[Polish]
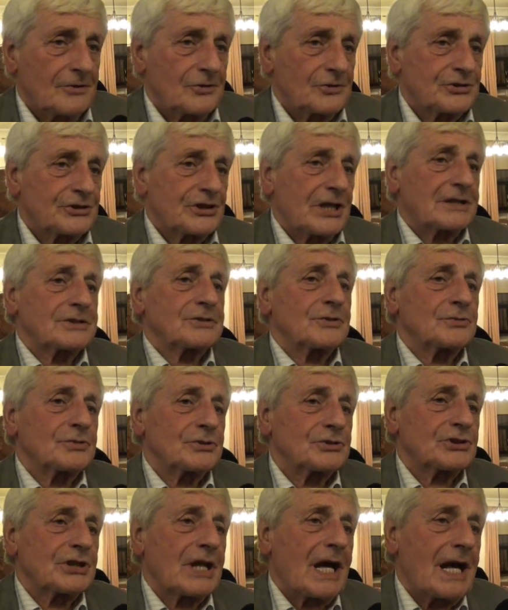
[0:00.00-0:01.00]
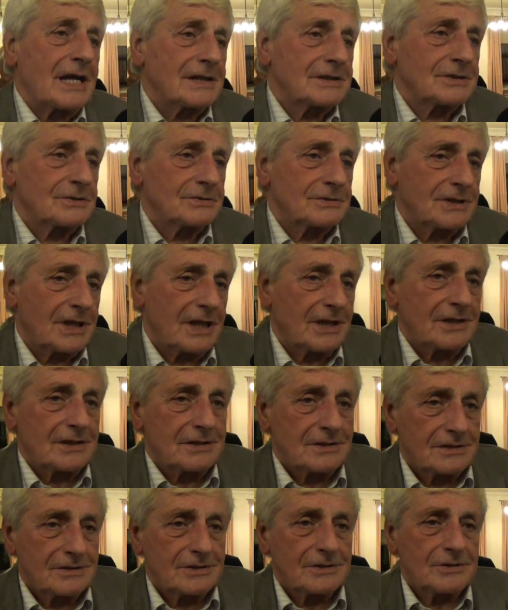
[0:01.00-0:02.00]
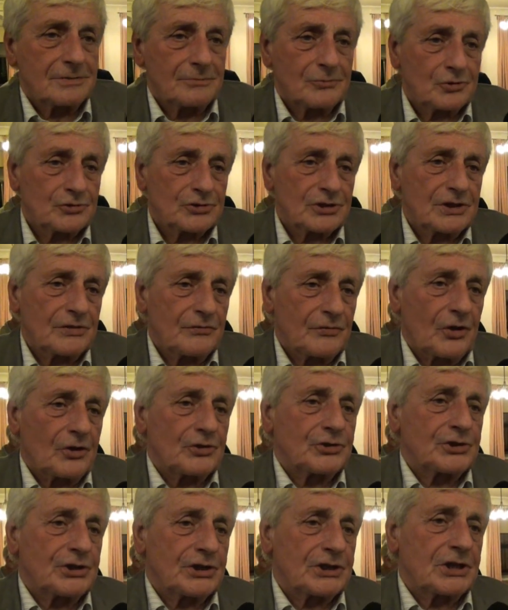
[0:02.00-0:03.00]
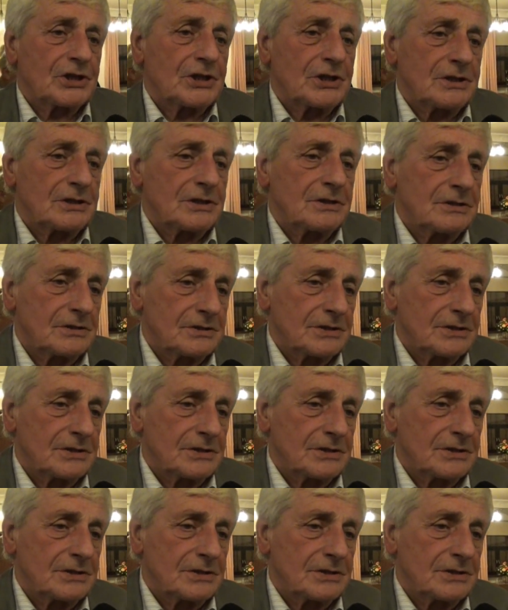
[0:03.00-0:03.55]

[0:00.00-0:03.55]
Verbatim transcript: od czasu do czasu tej możliwości, tej,